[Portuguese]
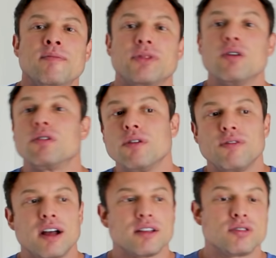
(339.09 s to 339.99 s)
Então, o que eu
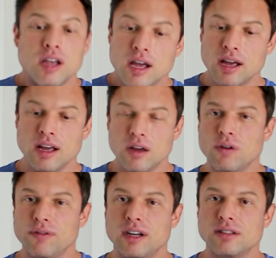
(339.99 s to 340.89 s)
faço? Eu
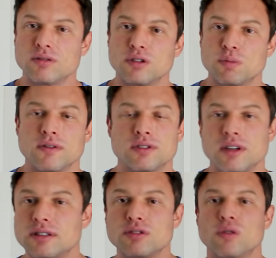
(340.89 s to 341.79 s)
ofereço isso para
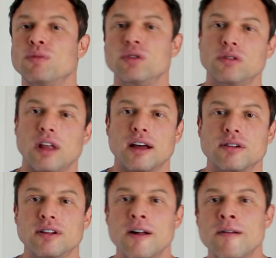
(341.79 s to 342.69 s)
vocês e sou muito
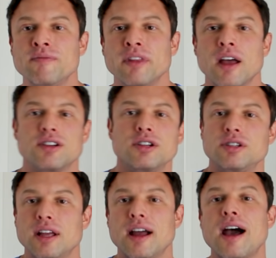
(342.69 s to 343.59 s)
claro. A
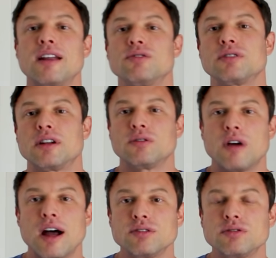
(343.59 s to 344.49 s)
gente tem a área dos
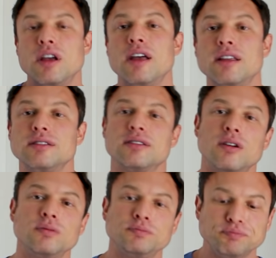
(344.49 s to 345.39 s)
graduados, que
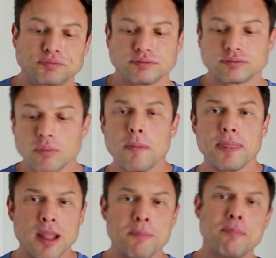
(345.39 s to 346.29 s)
são
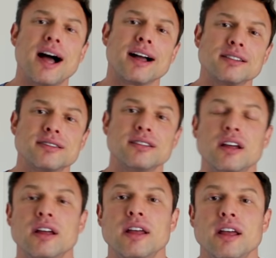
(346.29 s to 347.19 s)
pagas
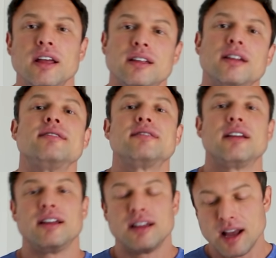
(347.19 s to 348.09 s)
e que eles
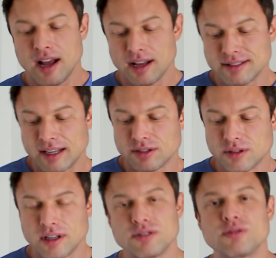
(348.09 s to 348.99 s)
têm
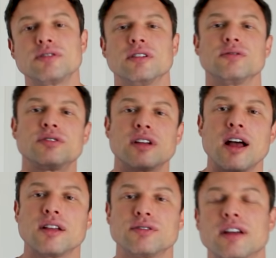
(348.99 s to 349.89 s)
acesso à discussão dos
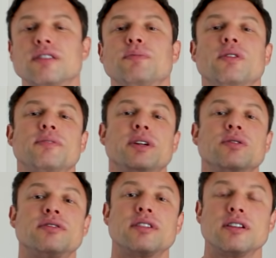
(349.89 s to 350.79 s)
casos, a
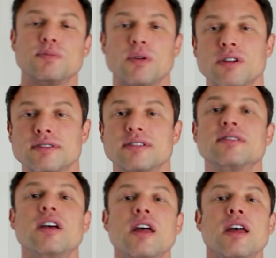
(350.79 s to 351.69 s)
perguntas e
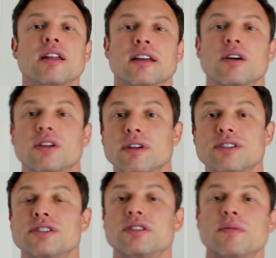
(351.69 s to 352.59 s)
respostas, né, que é o que
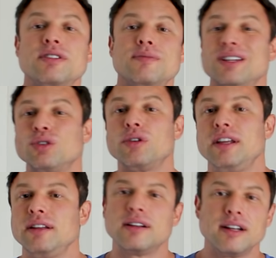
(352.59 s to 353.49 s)
a gente chama de
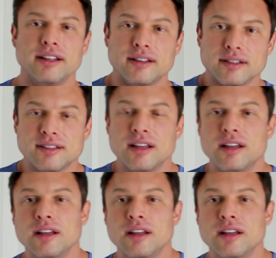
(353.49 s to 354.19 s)
mentoria interligas.